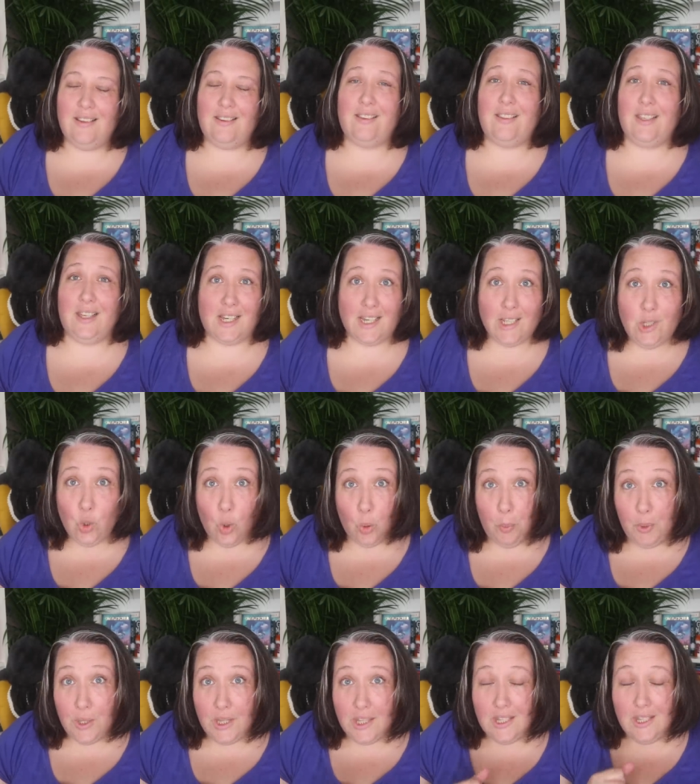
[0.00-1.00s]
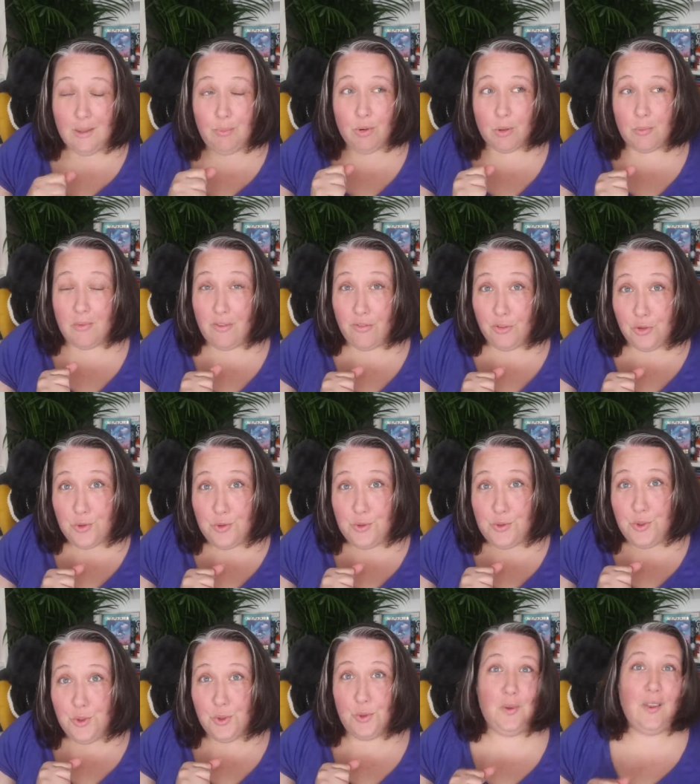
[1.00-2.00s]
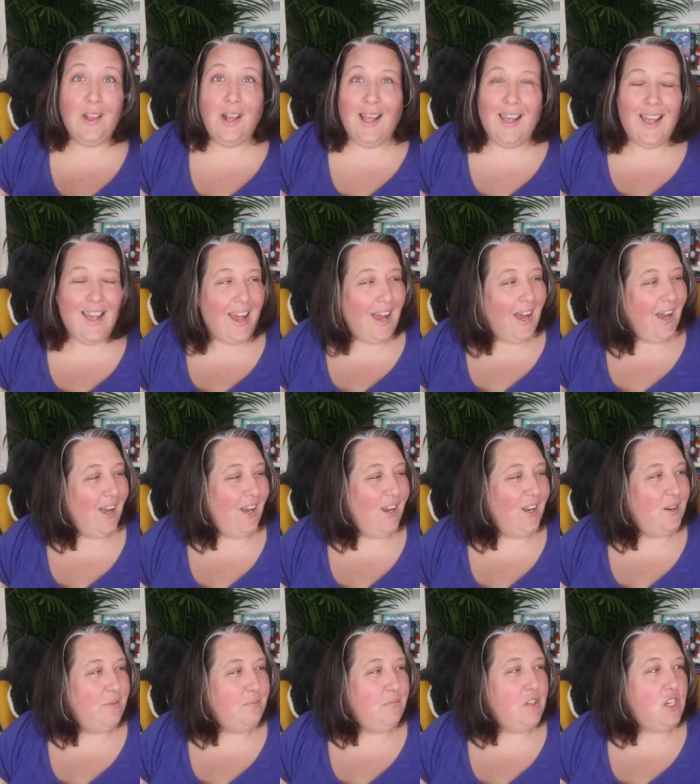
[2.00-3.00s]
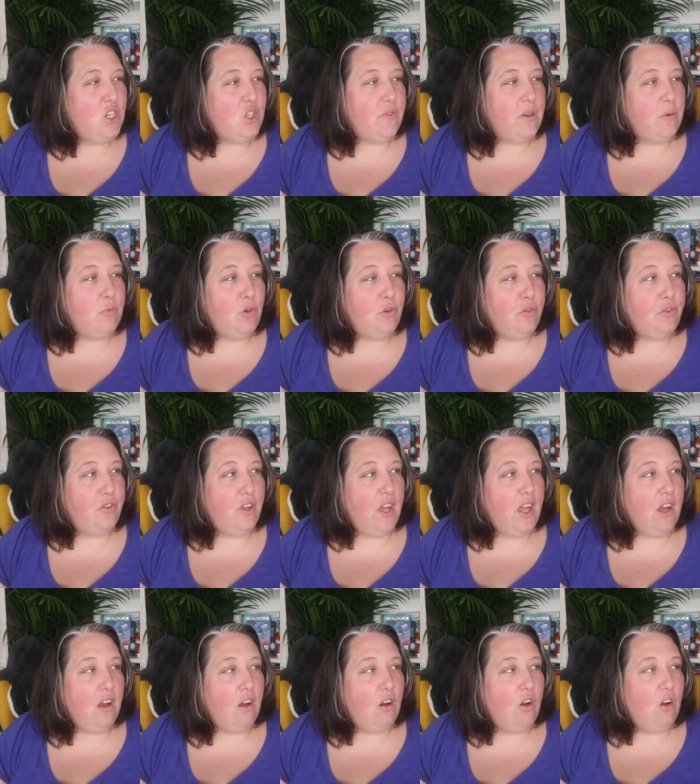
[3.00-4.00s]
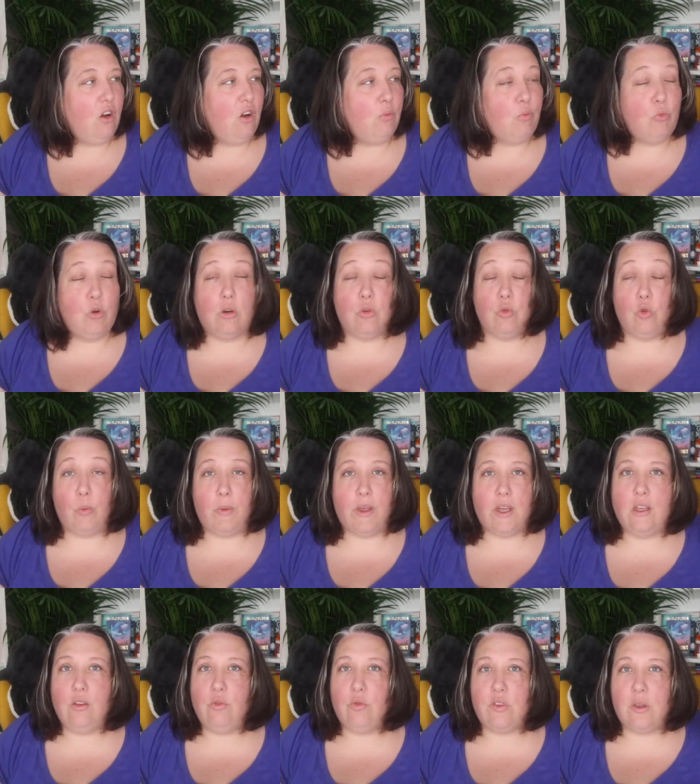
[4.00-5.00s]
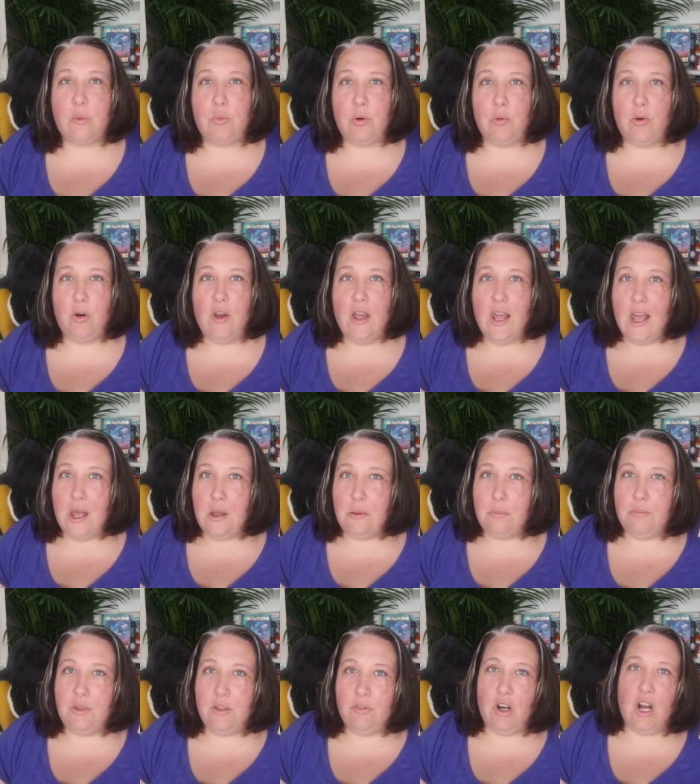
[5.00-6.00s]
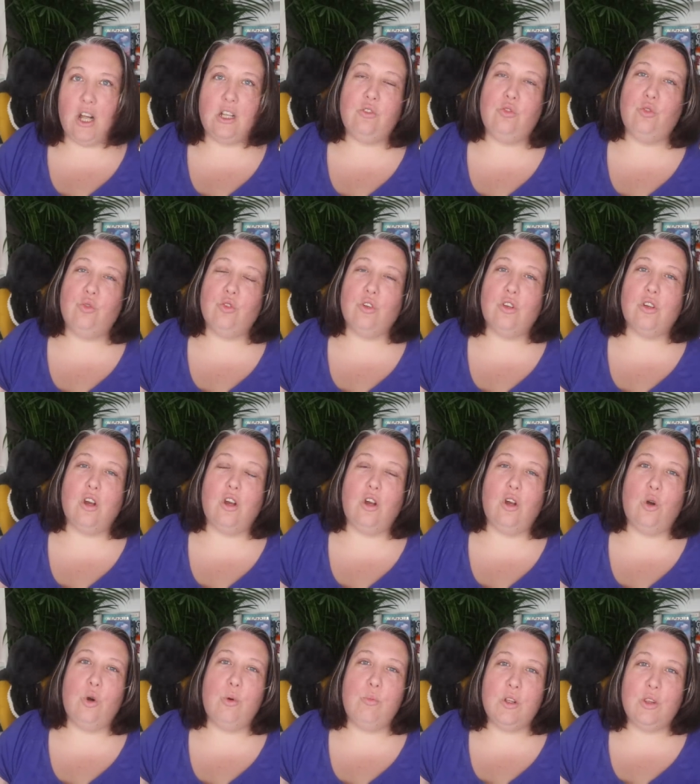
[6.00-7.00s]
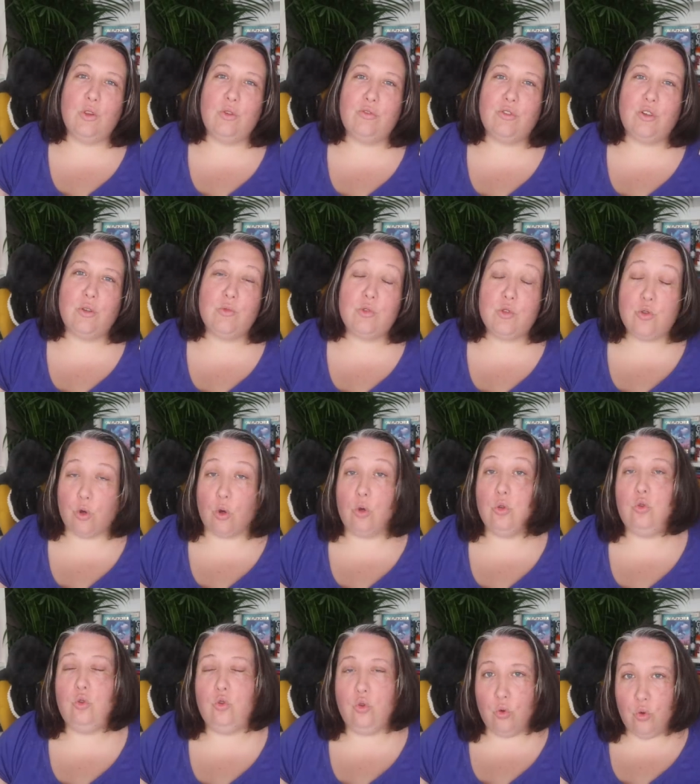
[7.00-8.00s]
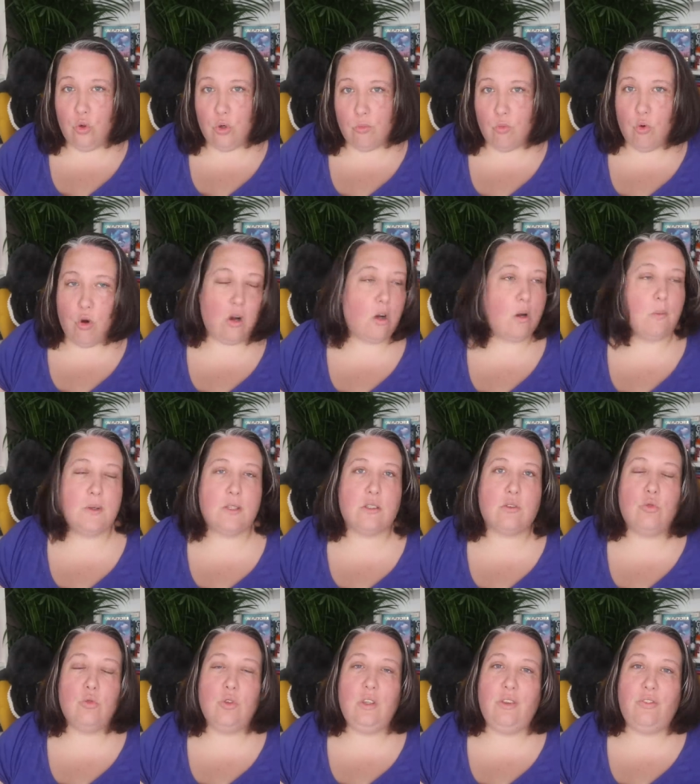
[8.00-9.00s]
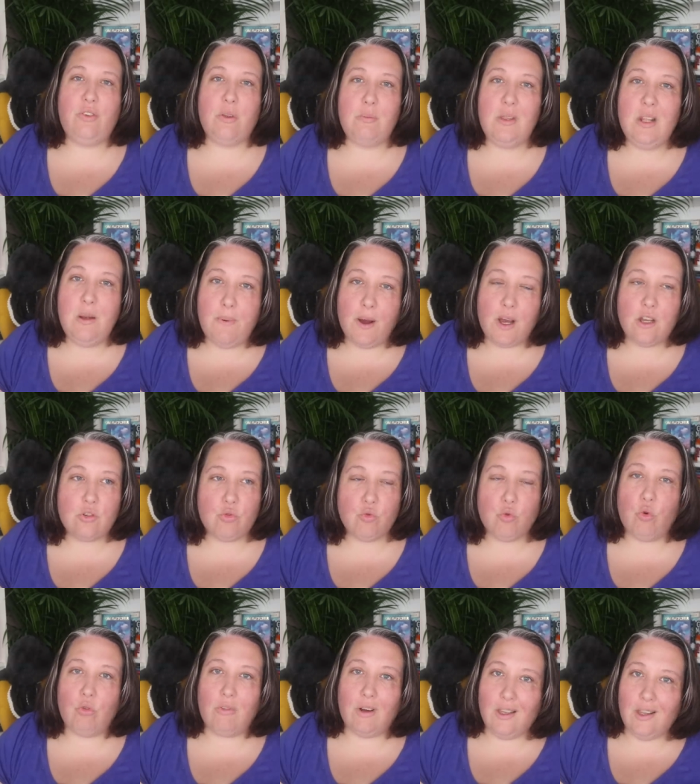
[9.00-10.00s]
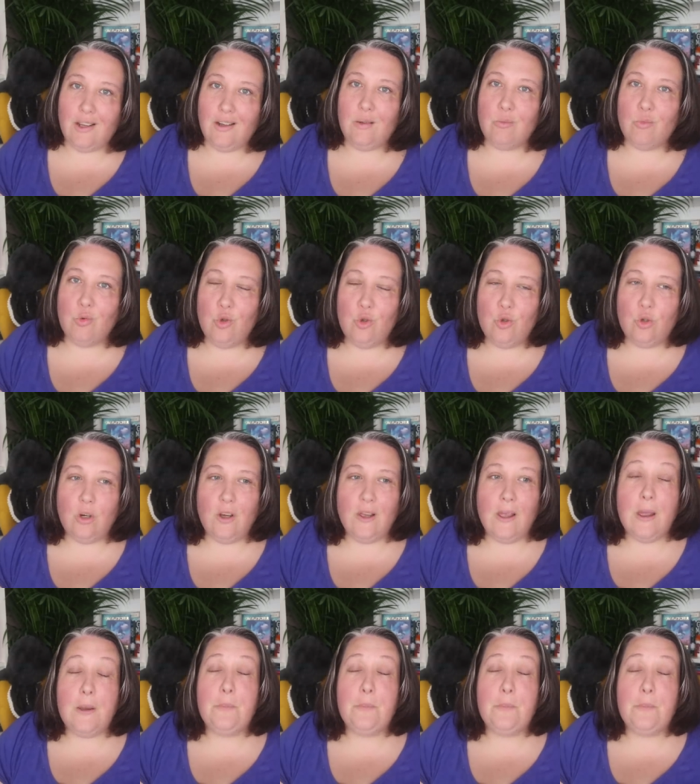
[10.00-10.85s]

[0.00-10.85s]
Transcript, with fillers: que c'est écrit trop petit pour mes vieux yeux. mais je vais me le faire, moi, en numérique, tout simplement. Mais voilà, donc, au mois de novembre, sur tout le mois, parce hein, parce qu'il fait 1000 pages, donc on va y aller mollo,